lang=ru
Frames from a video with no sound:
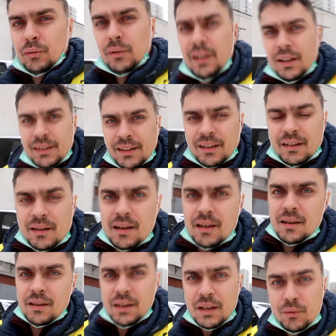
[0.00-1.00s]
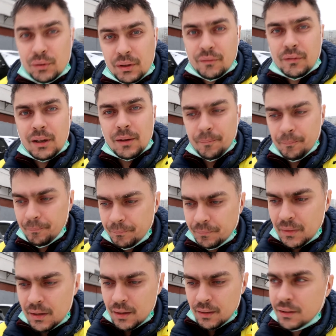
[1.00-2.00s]
Ну ладно, не унываем.
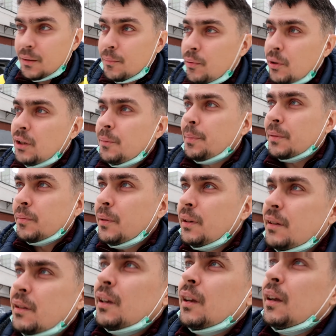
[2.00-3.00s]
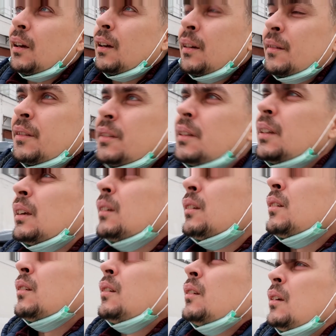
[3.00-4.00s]
Тем более, посмотрите, какая красота.
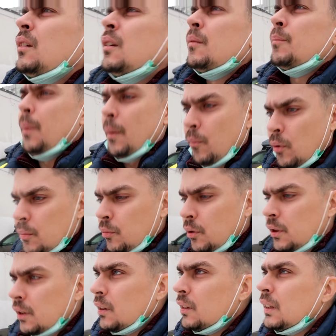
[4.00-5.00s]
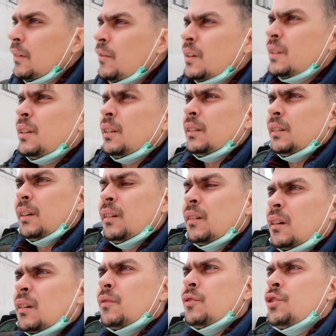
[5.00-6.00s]
По-моему, это новодел, да,
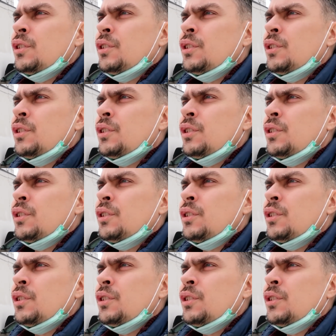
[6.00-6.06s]
как вы